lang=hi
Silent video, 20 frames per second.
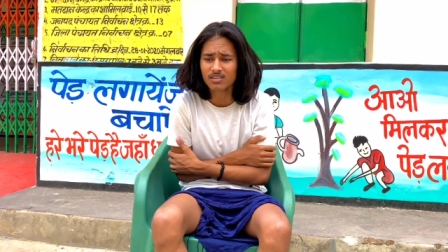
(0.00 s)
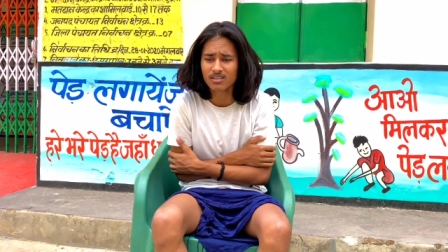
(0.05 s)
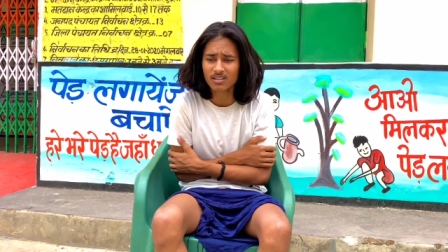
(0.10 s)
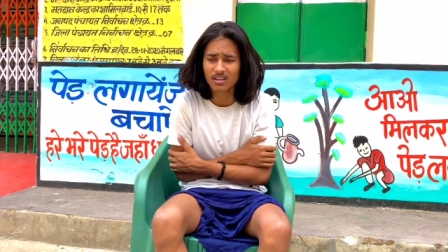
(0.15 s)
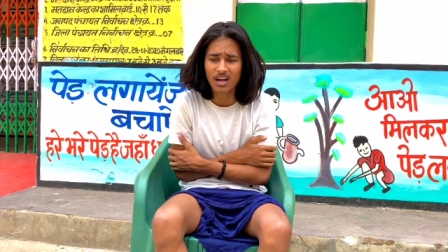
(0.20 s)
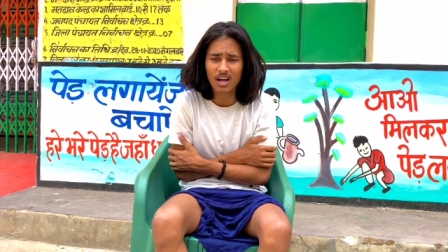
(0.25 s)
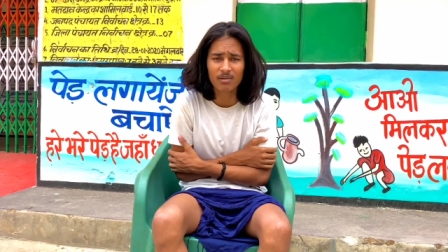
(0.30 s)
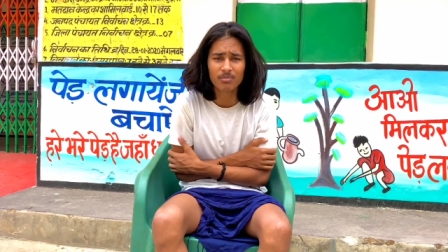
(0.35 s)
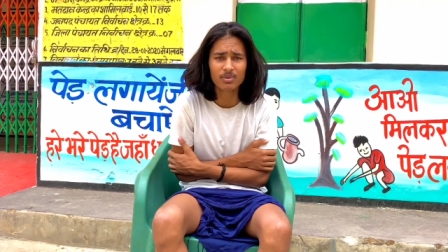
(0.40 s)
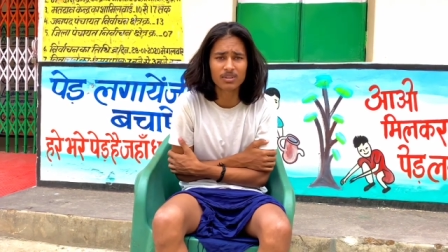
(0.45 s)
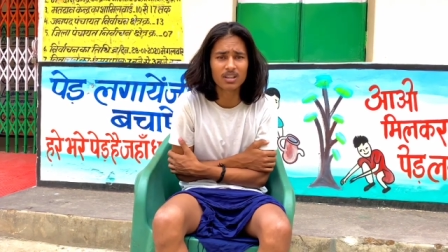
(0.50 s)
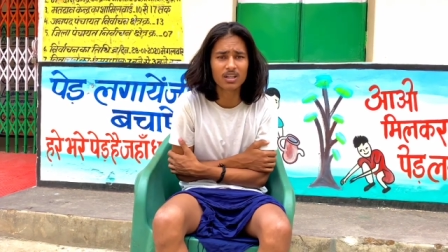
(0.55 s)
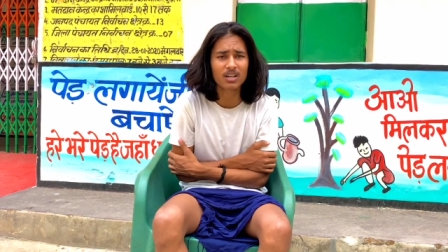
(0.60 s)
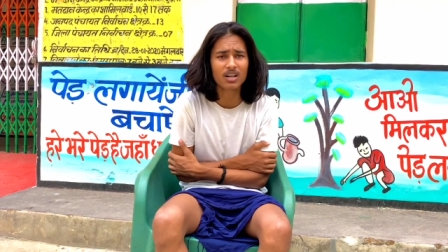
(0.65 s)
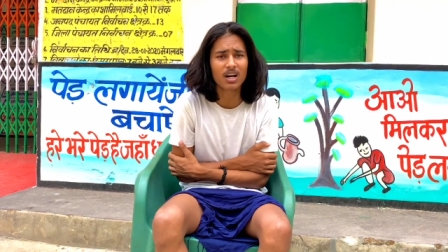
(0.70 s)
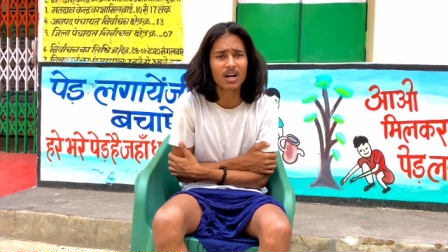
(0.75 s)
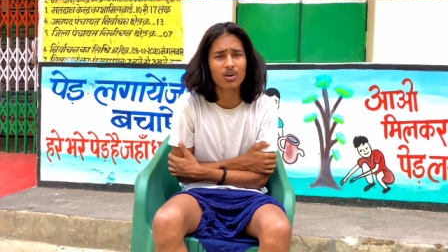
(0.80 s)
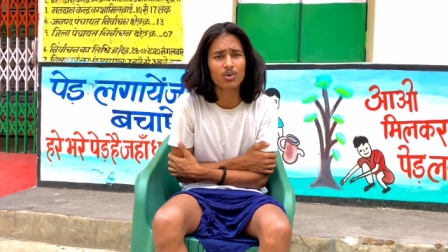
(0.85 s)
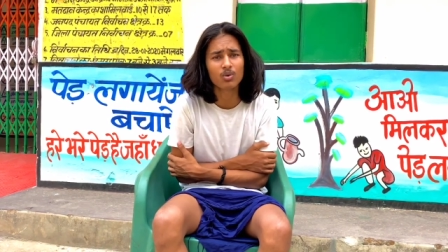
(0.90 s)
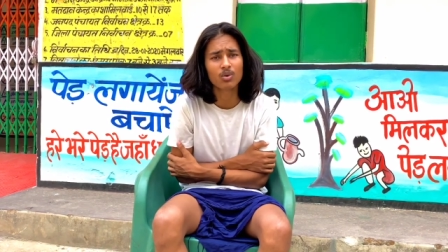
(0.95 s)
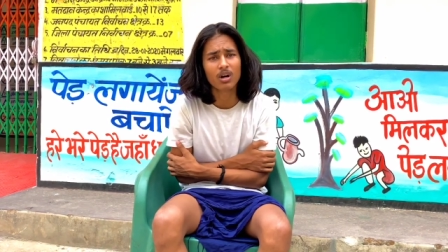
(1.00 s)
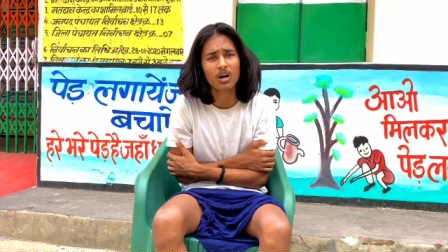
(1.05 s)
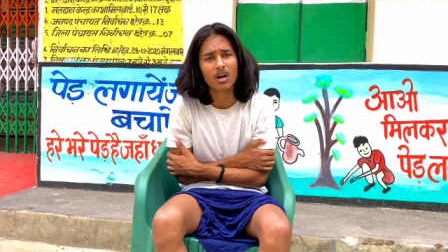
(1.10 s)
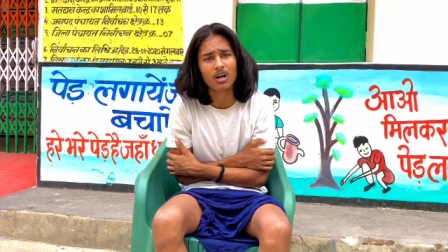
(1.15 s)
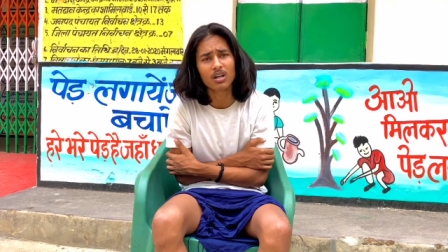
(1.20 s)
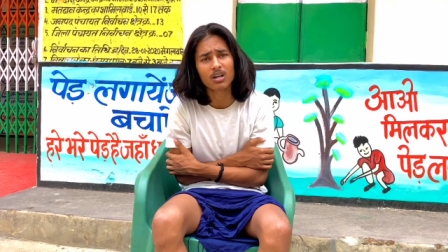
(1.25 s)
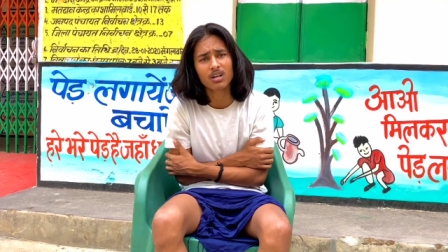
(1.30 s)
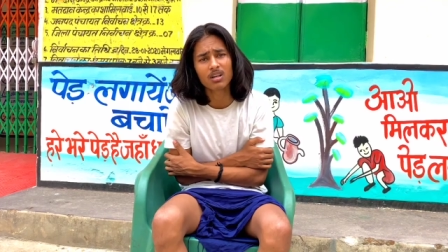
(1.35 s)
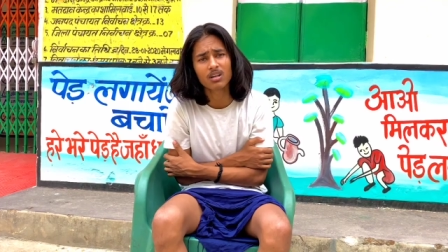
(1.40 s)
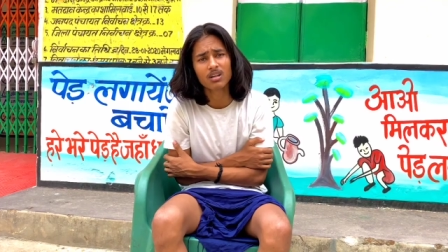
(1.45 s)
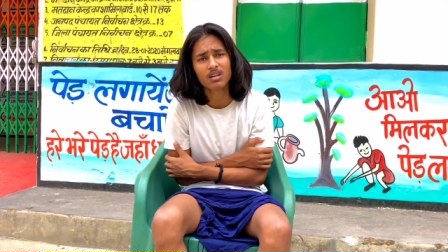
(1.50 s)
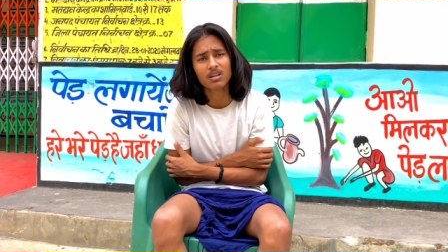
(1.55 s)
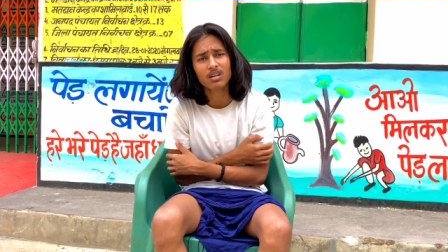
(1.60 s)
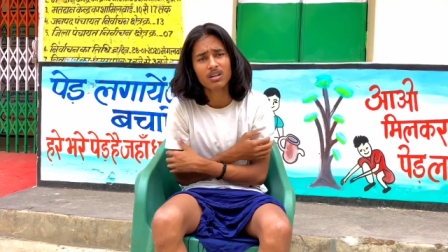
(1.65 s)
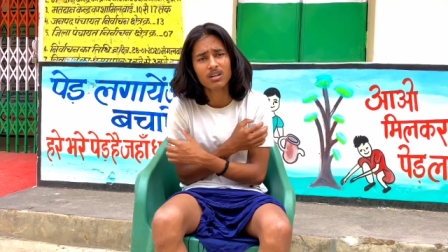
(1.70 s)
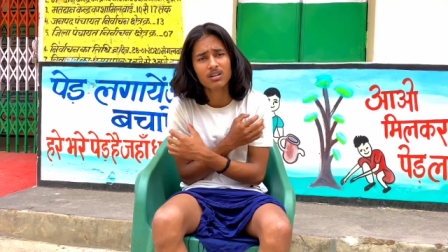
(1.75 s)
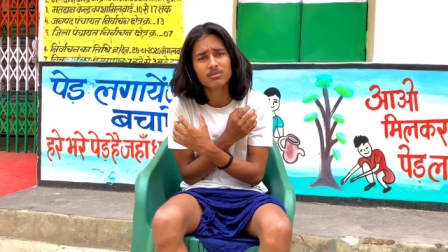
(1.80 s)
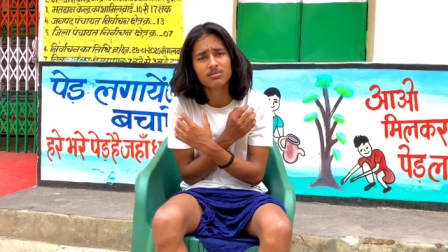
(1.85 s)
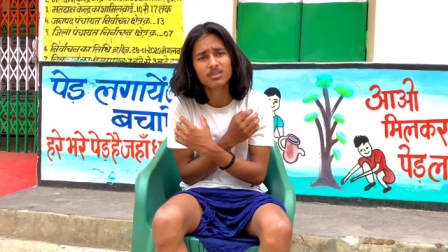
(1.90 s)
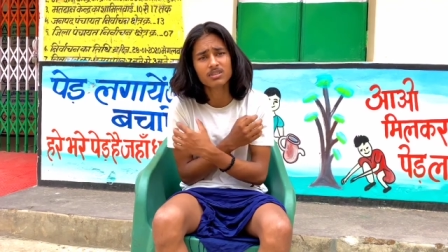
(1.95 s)
का पता का होगा
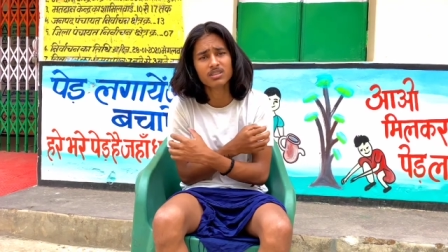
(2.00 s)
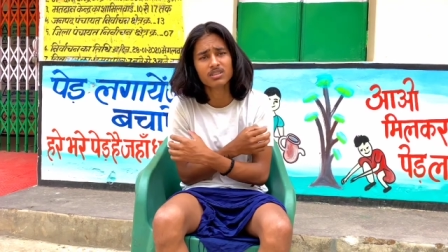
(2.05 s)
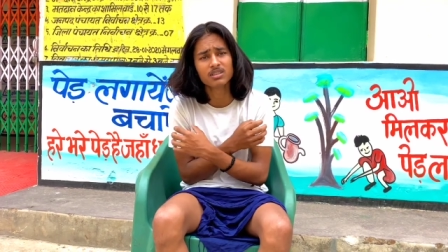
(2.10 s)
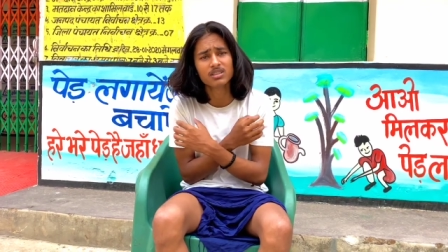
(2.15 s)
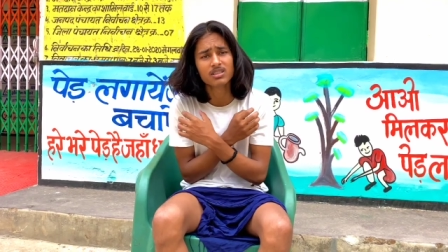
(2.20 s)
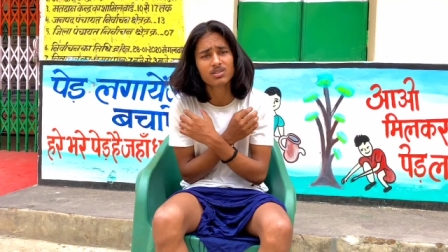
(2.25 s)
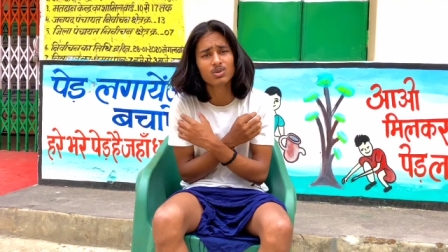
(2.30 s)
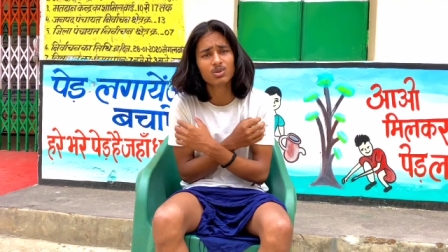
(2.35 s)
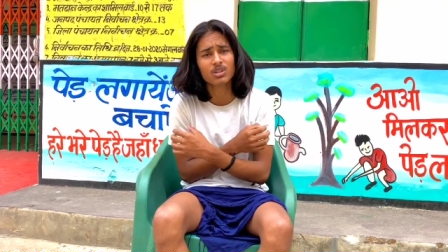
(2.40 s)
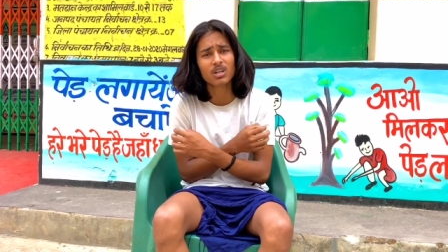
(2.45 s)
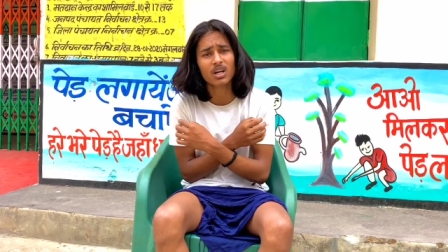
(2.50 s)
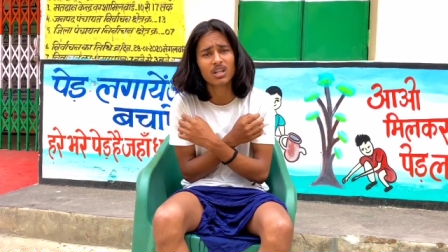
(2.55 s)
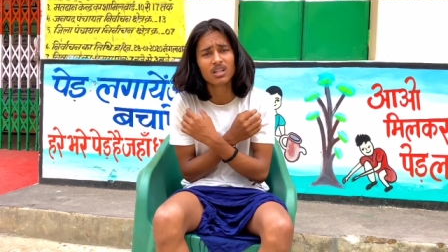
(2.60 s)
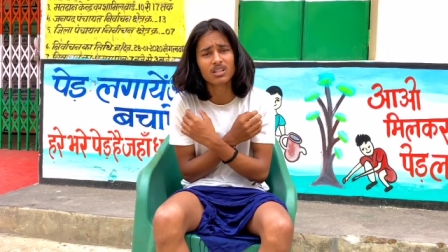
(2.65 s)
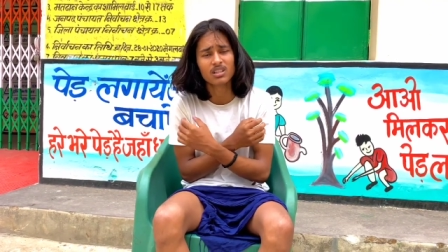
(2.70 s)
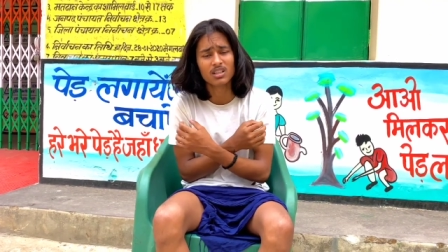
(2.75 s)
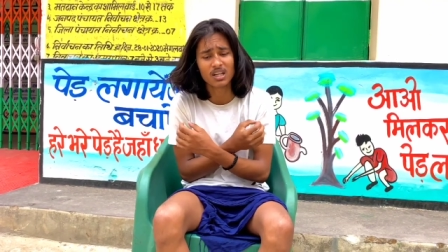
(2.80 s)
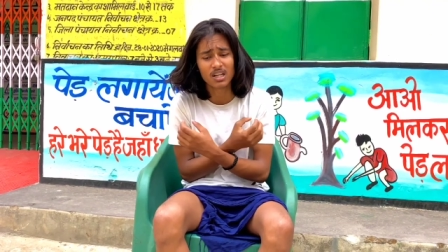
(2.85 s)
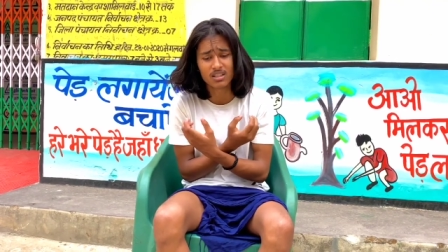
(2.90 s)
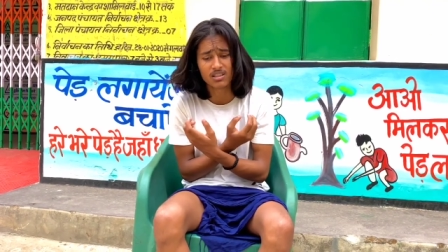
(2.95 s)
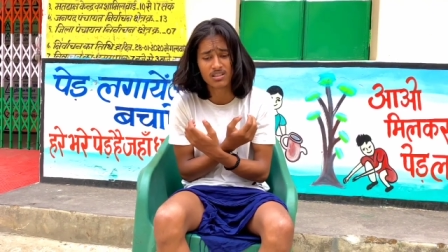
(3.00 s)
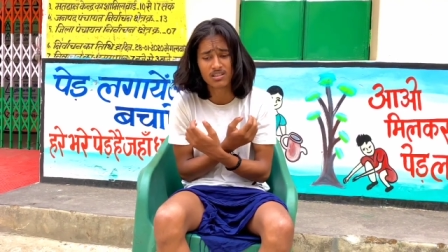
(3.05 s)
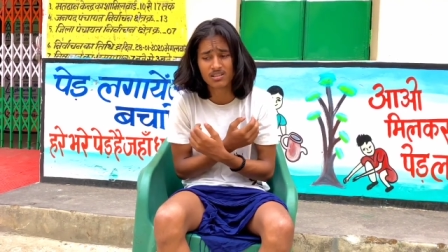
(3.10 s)
आगे बस इससे छुटकारा दिला